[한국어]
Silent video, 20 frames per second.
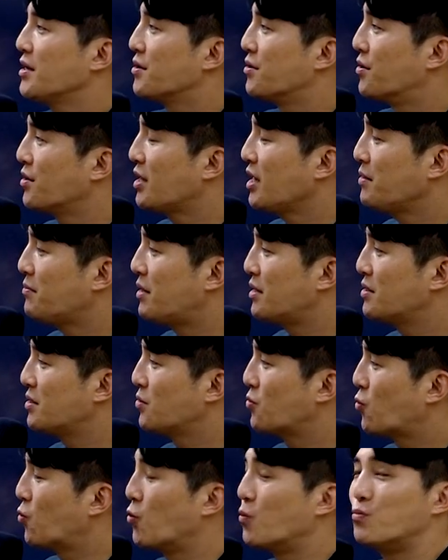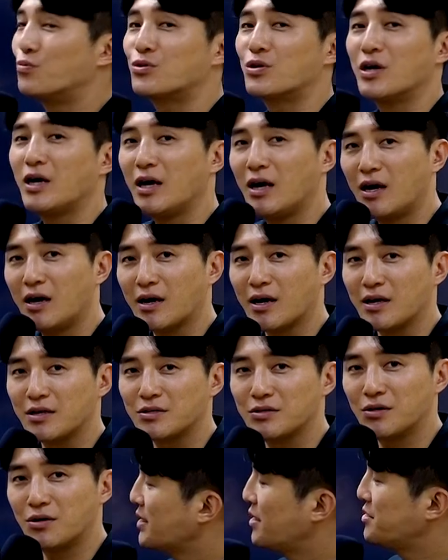여기에 맞는 공부를
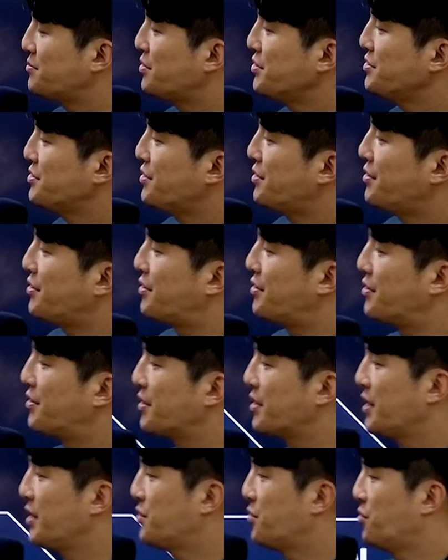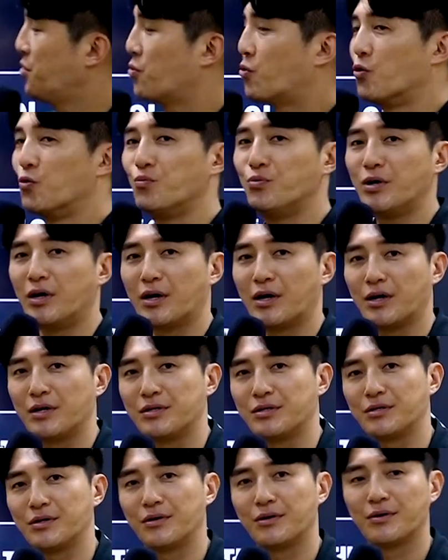해야겠죠. 먼저 이론을
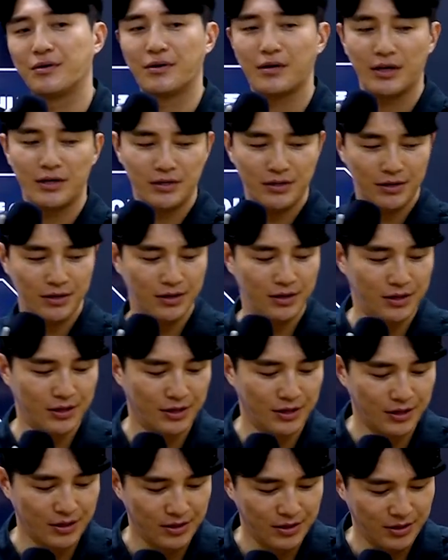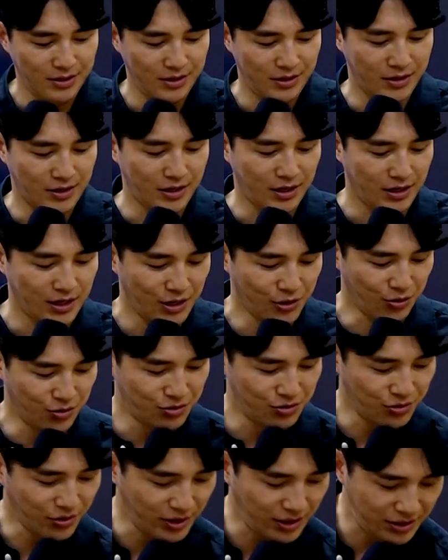공부해야겠죠. 그래서 이렇게
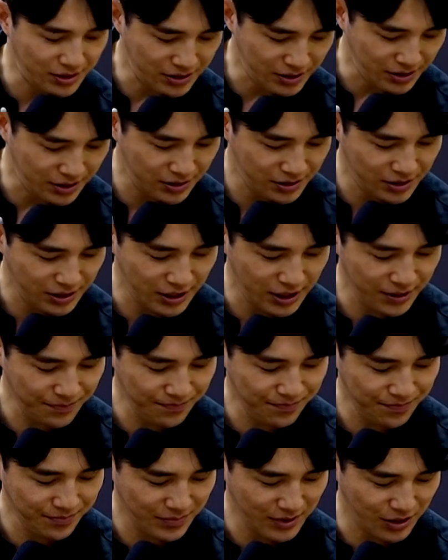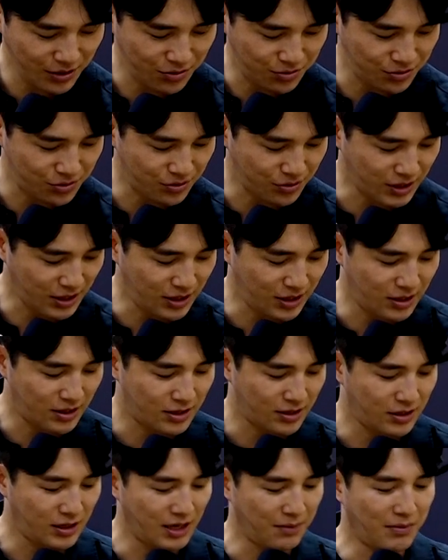이론서가 있어요. 쌤 이론서가
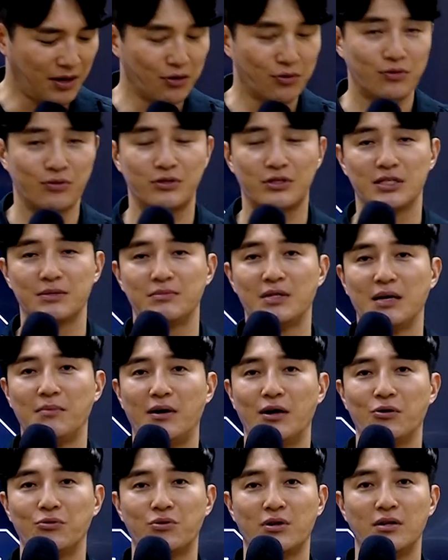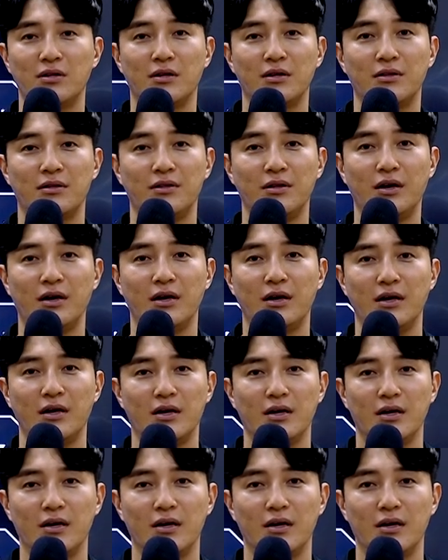테마노트 지금 테마노트라 되는데